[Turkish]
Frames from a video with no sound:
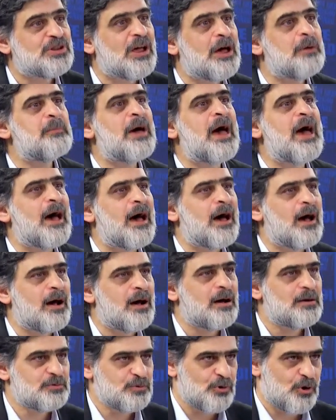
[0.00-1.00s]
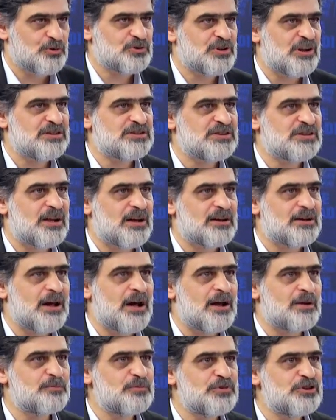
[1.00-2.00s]
deme noktasına
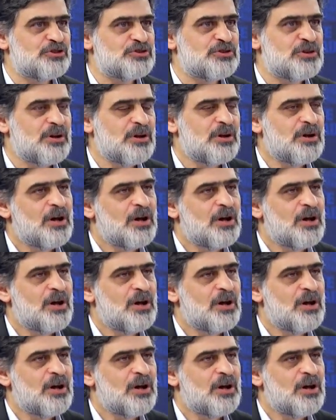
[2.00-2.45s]
gelmiş.